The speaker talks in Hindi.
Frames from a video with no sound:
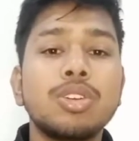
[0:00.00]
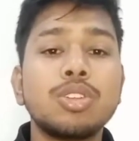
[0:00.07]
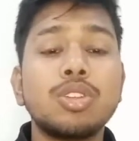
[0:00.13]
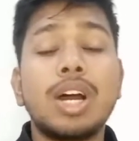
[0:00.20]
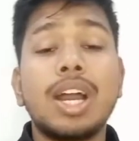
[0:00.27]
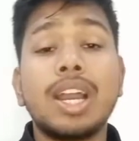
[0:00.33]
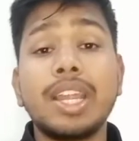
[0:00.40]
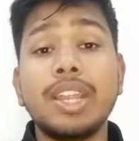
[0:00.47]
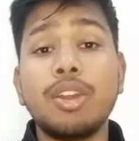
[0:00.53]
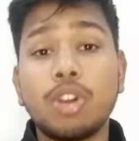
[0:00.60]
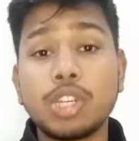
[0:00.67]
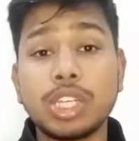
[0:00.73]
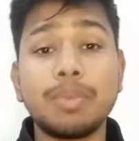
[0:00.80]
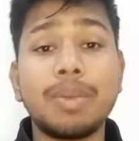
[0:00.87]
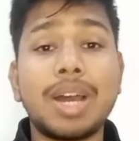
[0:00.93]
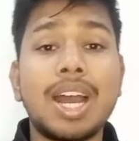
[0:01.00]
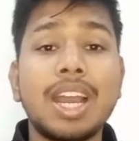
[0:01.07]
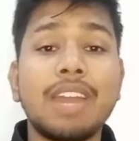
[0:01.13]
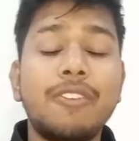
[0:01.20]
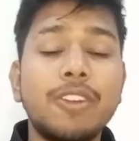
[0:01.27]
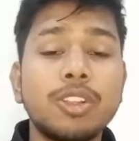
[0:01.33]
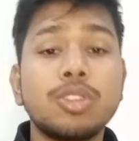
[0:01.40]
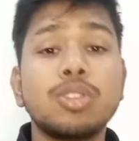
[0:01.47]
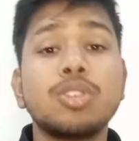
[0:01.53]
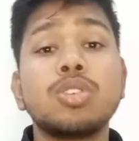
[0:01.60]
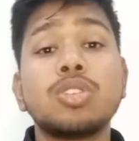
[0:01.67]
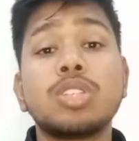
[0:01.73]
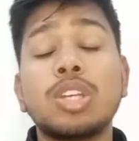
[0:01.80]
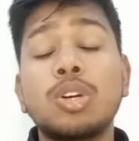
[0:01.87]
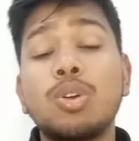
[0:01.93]
दोस्तों अगर ये ऑप्शन में आ गए फिर तो
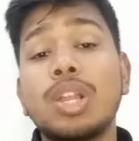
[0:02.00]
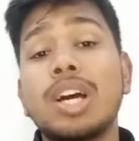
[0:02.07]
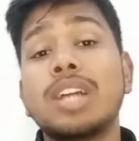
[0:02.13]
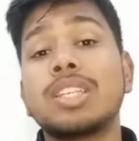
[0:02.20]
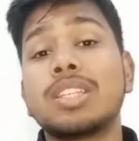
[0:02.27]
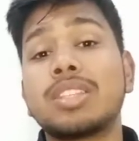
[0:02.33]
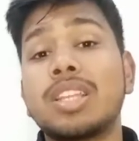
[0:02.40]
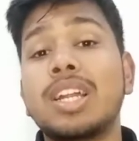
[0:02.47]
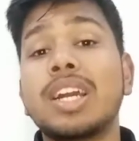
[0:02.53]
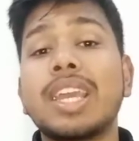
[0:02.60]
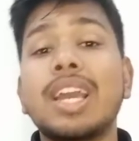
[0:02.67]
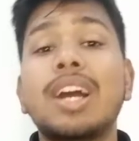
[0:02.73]
दोस्तों सोलह सत्रह